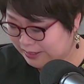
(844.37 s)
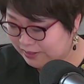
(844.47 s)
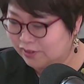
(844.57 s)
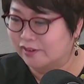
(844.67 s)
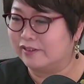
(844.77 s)

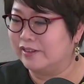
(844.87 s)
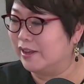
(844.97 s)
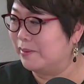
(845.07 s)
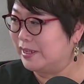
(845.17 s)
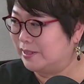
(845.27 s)
한다. 네,
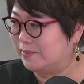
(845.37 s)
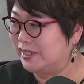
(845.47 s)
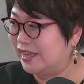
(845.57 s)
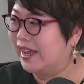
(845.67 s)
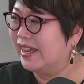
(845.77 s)
이것처럼
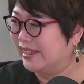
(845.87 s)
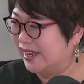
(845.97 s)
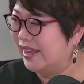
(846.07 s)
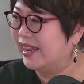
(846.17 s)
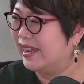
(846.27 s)
이렇게
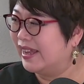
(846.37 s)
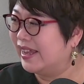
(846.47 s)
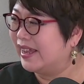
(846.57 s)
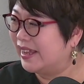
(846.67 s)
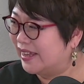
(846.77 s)

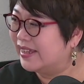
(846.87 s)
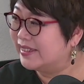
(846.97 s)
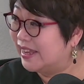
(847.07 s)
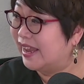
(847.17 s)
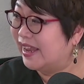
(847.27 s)
격려하고
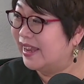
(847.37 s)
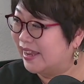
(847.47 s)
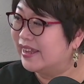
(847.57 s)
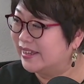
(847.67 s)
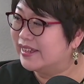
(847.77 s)
용기를 네. 불러
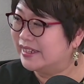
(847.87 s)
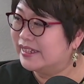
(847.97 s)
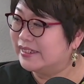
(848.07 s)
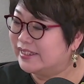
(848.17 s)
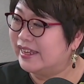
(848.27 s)

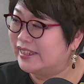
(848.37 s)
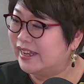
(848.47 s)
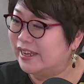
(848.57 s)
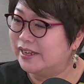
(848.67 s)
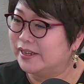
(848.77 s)
넣어주는 네,
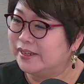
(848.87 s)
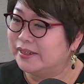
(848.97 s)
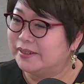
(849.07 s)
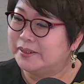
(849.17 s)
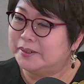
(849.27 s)
네. 아
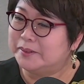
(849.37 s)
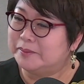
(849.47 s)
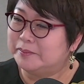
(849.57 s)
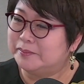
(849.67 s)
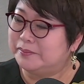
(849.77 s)
너무
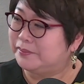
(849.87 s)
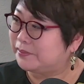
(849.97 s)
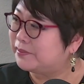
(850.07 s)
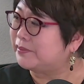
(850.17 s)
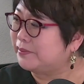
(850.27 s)
멋있는
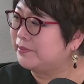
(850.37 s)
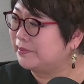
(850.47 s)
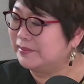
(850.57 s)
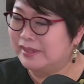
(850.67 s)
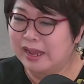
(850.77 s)

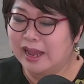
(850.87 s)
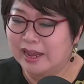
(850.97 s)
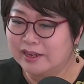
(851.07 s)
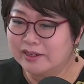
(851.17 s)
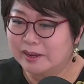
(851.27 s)
주의자십니다.
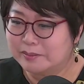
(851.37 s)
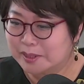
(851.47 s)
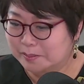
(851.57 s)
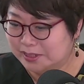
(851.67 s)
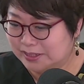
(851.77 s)
아유, 네.
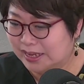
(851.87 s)
감사합니다.